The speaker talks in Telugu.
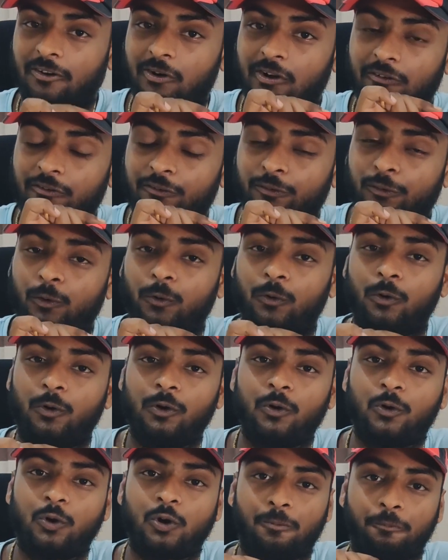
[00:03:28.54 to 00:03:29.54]
ఒక
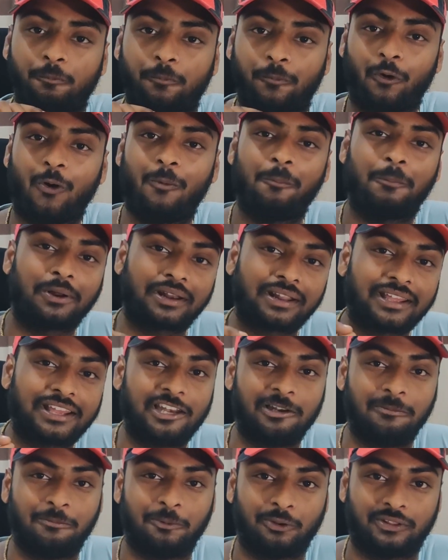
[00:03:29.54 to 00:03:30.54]
ఫ్లోలో ఒక ప్రాపర్గా
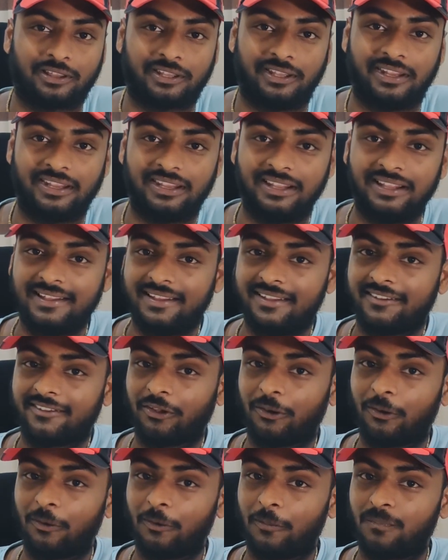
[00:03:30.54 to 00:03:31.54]
వెళ్ళిపోతాయి
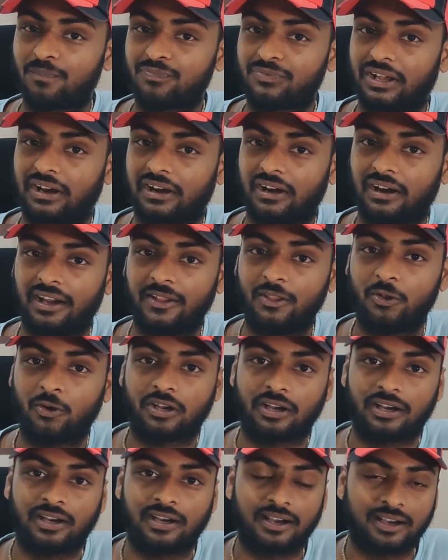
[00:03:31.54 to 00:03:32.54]
సో
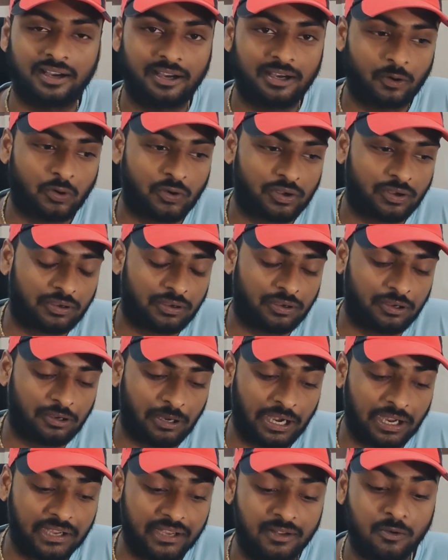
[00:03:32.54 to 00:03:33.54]
ఇదొక
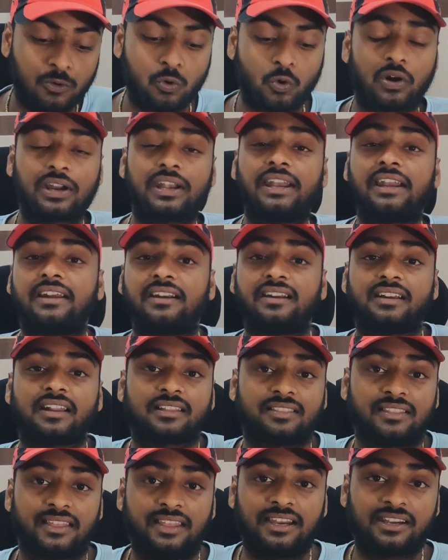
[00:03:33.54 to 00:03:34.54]
అండ్ ఇంకొకటి ఏంటంటే
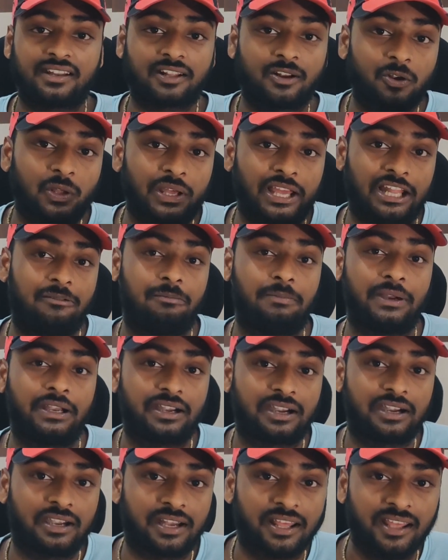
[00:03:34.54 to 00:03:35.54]
నాకు థియేటర్లో హెల్ప్
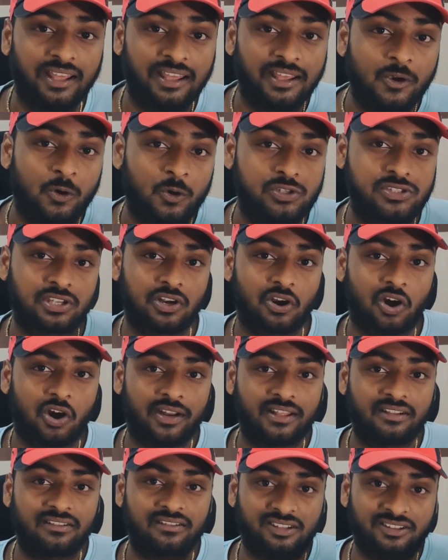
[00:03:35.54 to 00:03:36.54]
ఏంటంటే వచ్చిన
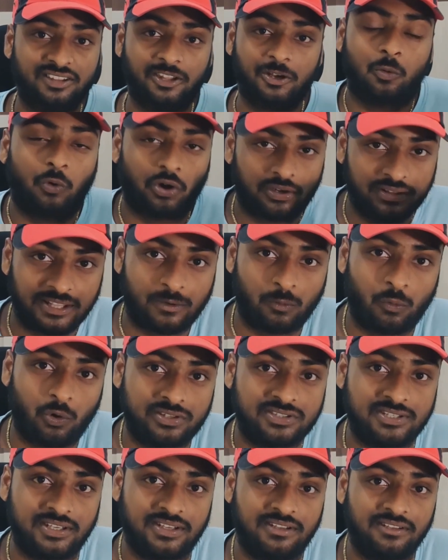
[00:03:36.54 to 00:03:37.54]
ఆడియన్స్కి దేనో వాట్ దే ఆర్
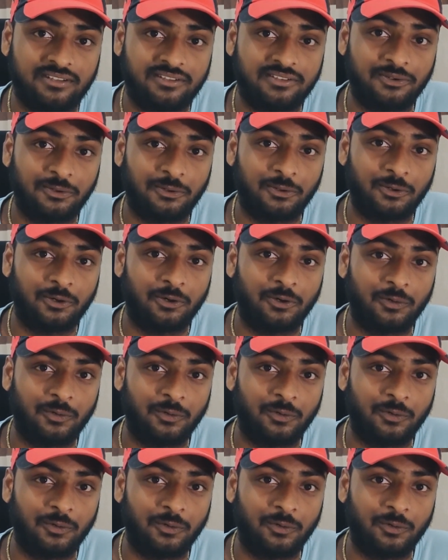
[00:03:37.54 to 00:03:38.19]
వాచింగ్ సో